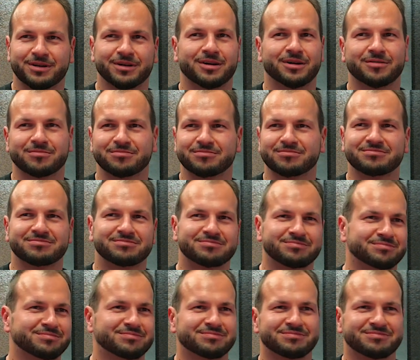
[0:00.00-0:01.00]

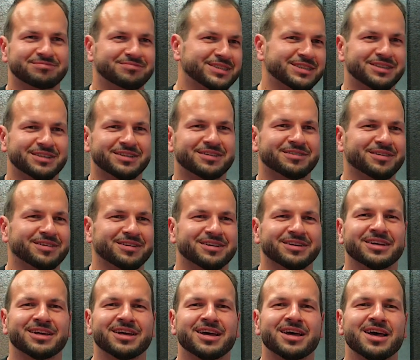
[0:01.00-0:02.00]
ähm, weiß nicht, äh,